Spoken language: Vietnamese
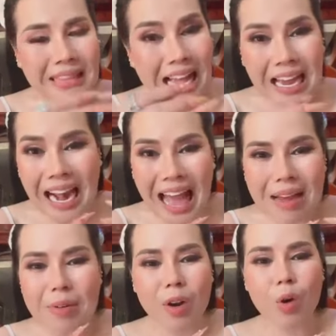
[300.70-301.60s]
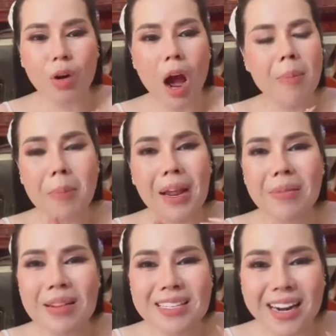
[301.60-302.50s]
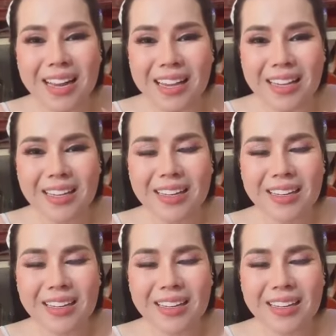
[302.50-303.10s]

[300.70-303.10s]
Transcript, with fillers: và tẹt cả lá mà là hột, ao bị đây miên sấy,